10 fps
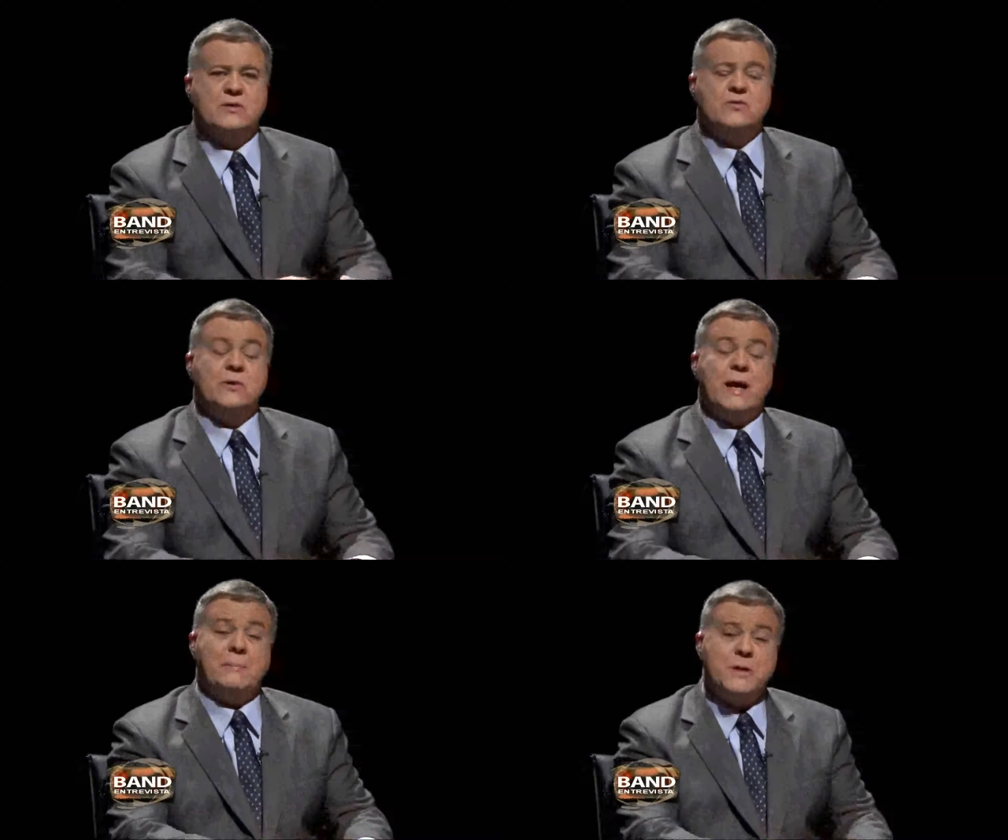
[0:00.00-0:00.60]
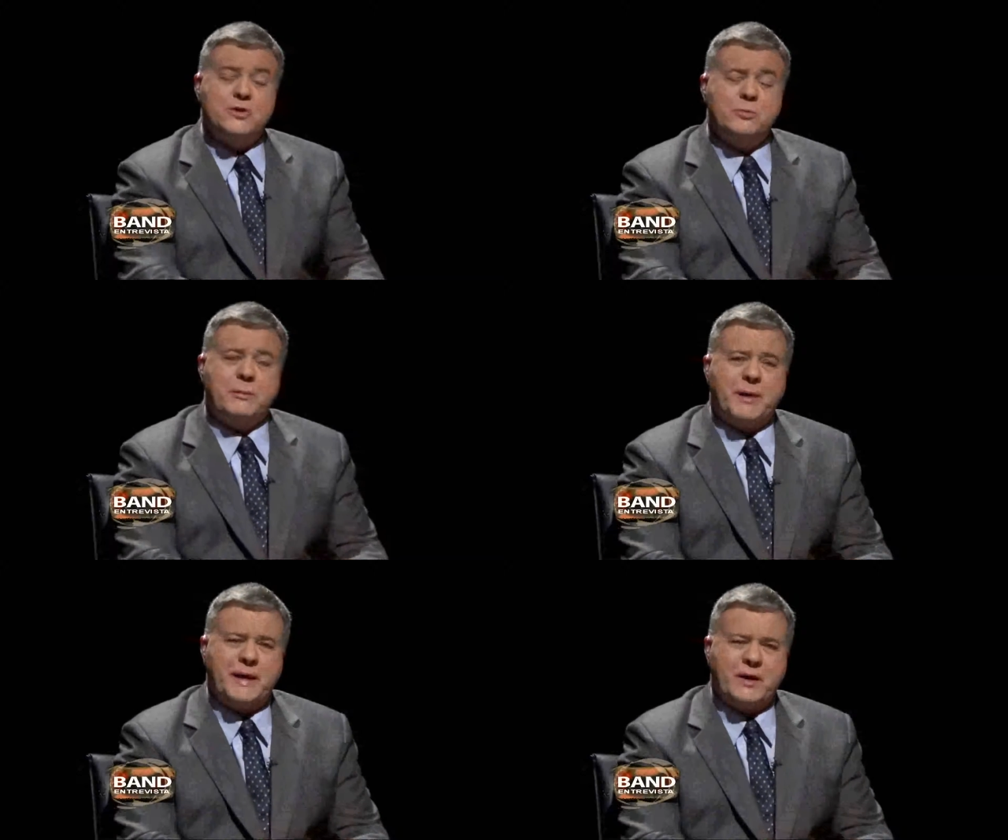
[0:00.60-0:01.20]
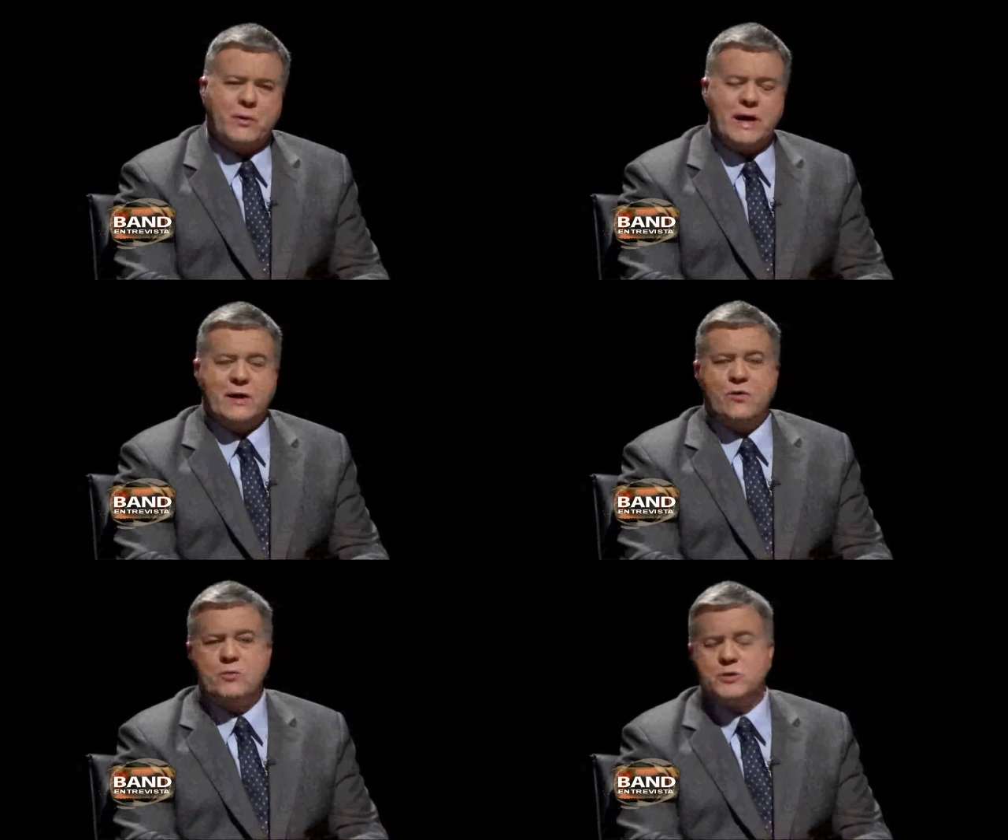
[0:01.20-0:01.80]
O caminho para Paranaguá,
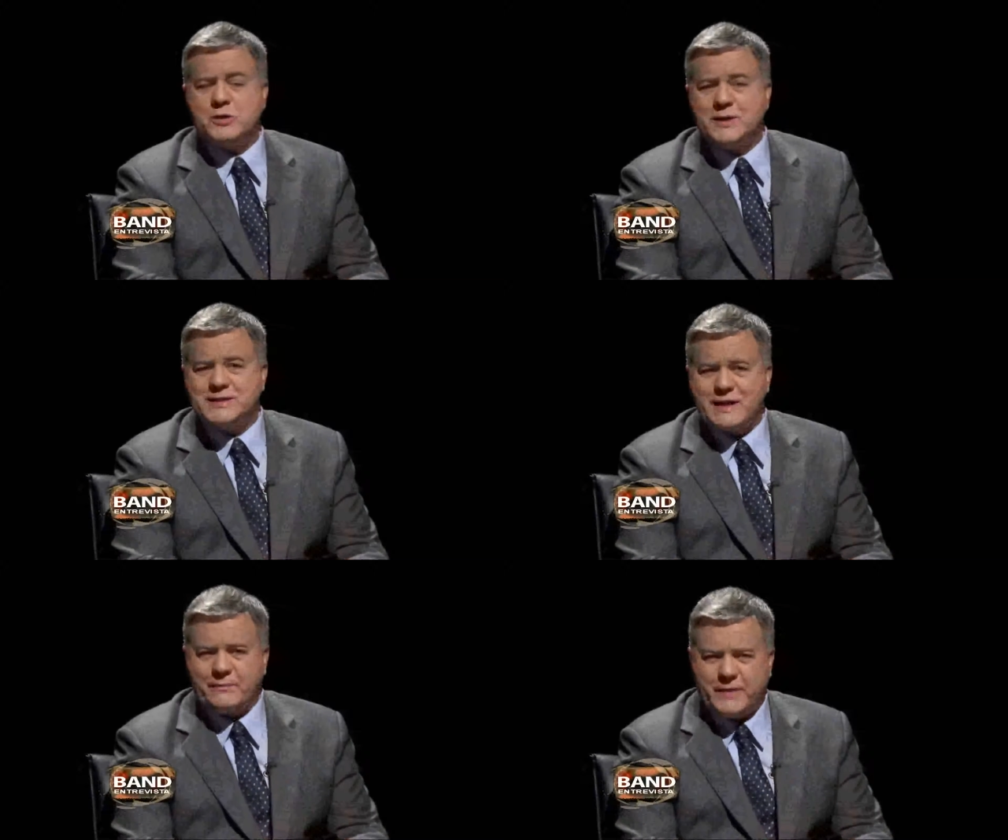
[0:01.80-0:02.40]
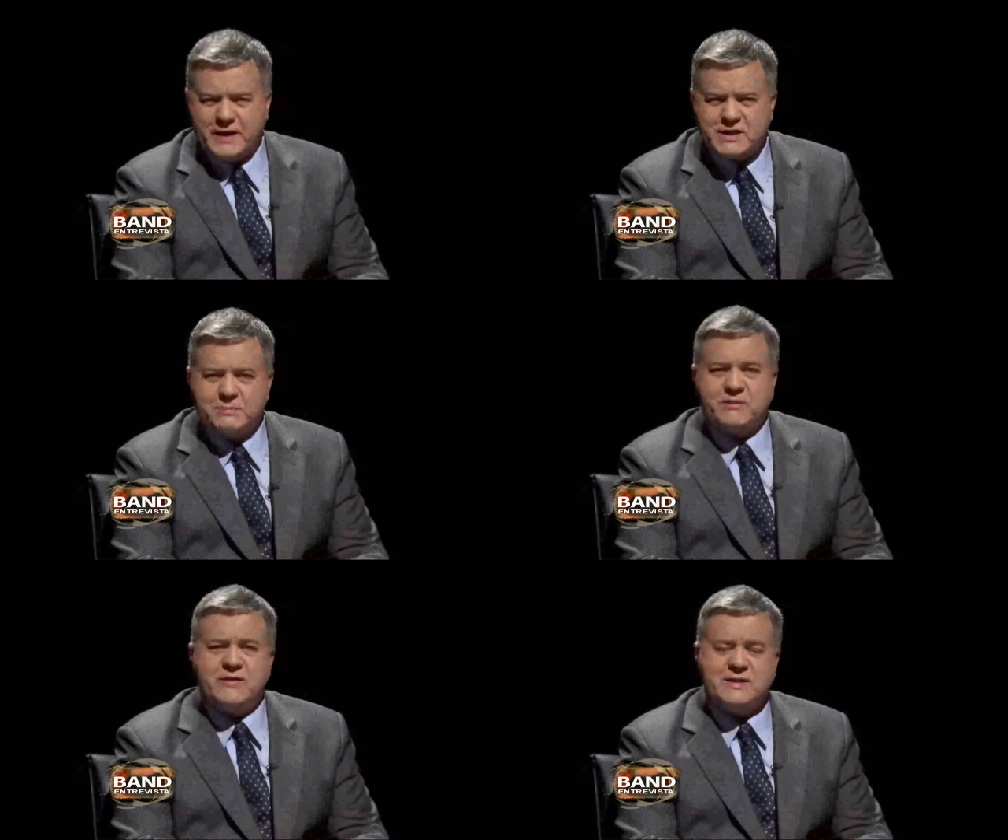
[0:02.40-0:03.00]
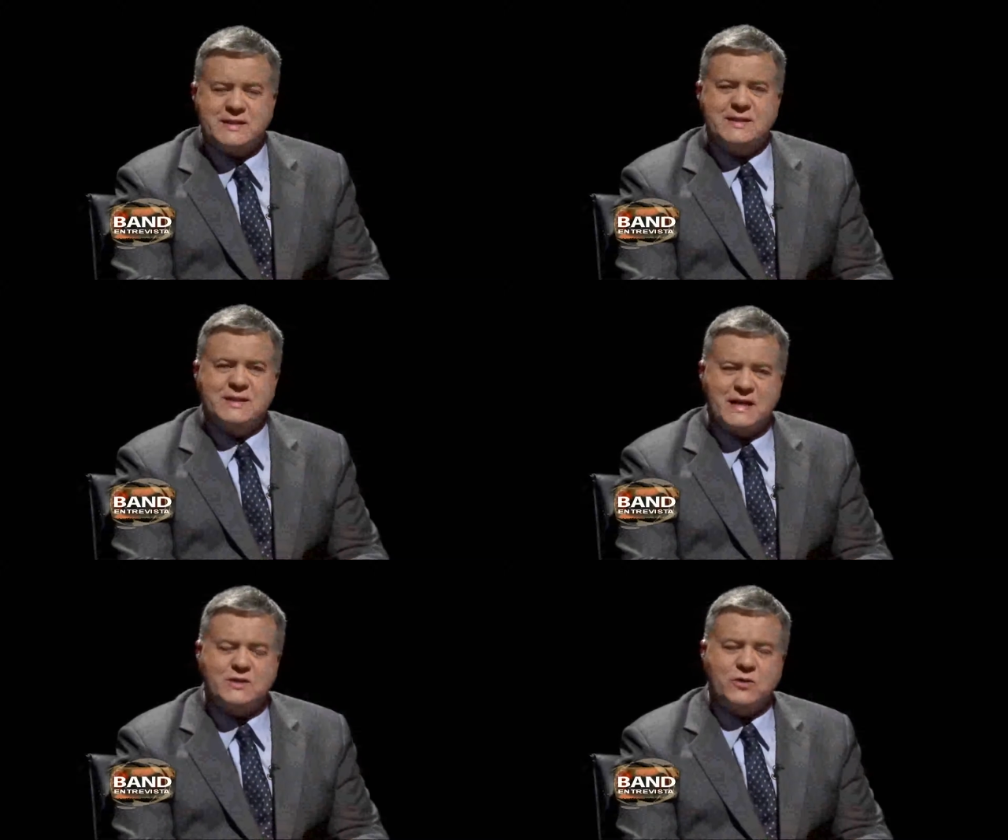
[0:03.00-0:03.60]
como ter uma estratégia para fazer a
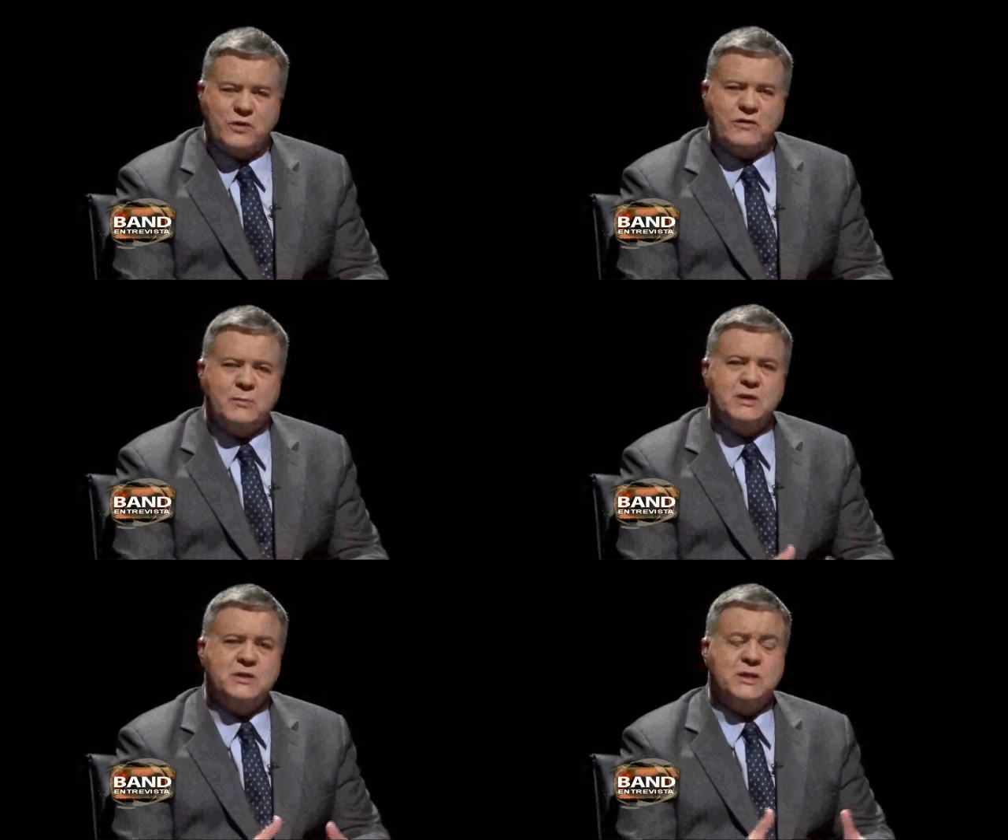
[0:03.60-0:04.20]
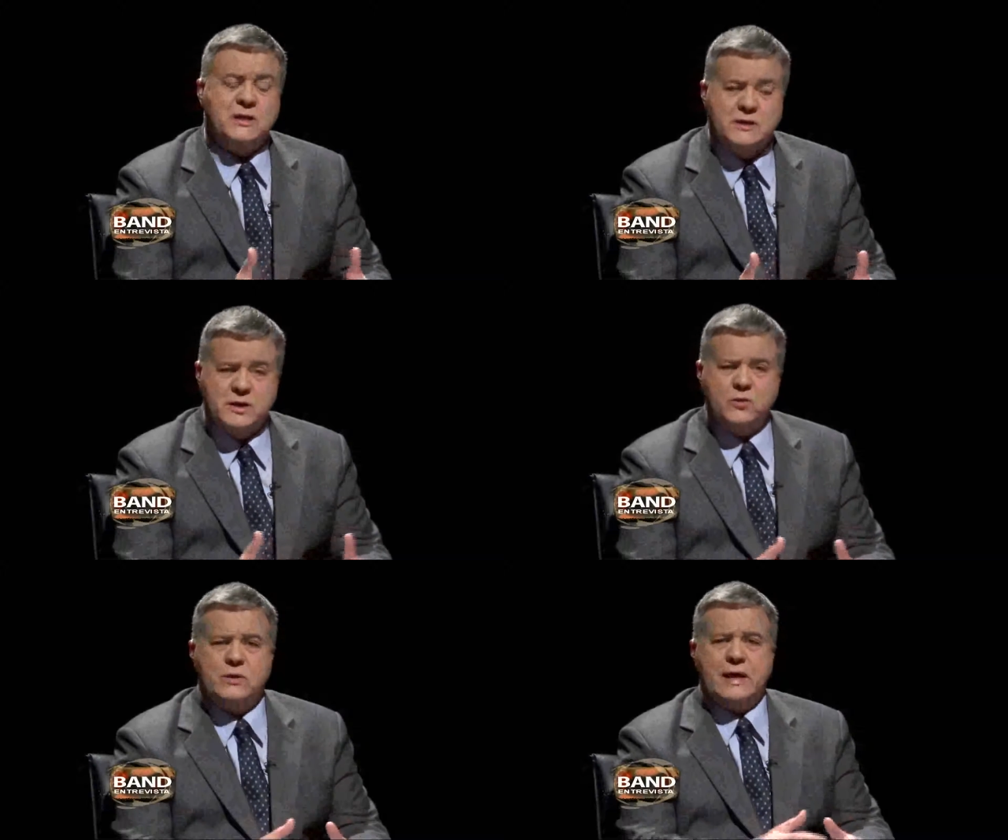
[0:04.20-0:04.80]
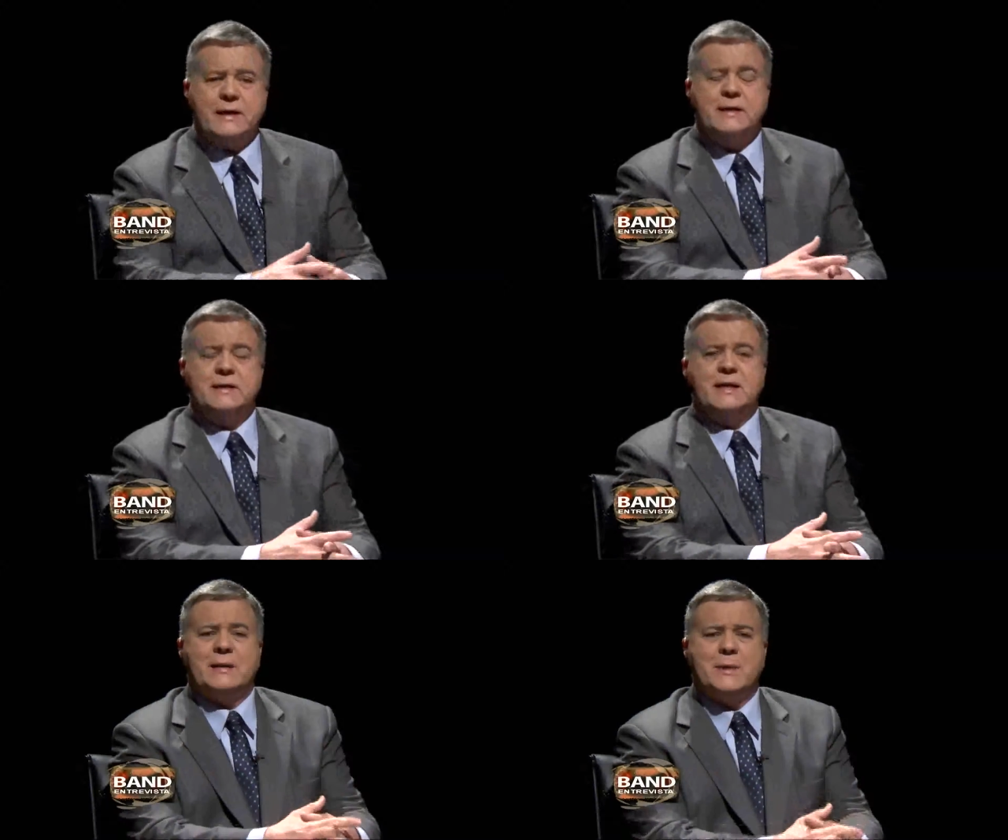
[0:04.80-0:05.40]
cidade novamente ter o lugar
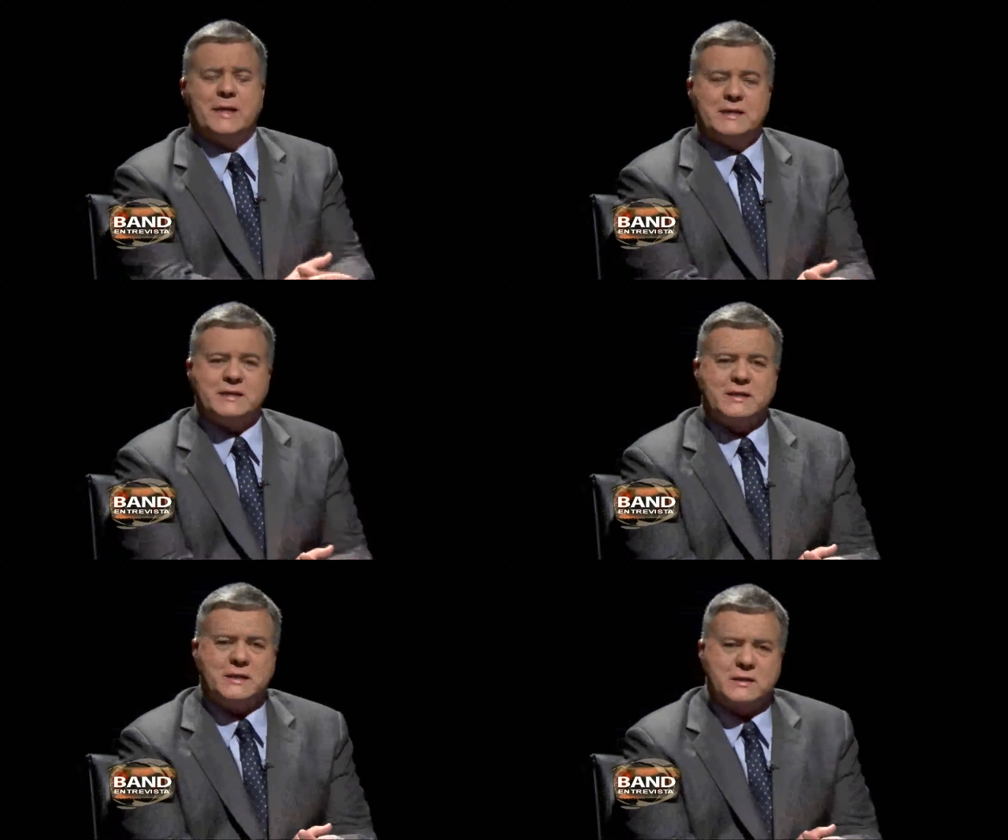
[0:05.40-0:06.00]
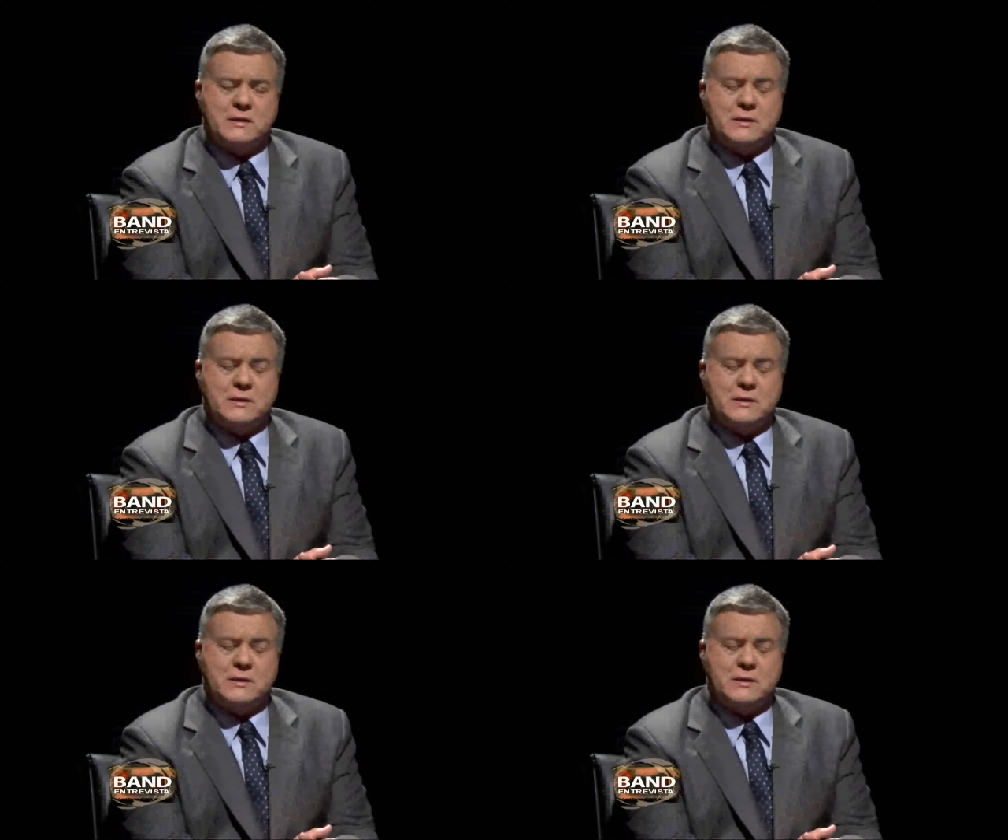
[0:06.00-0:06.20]
que ela merece aqui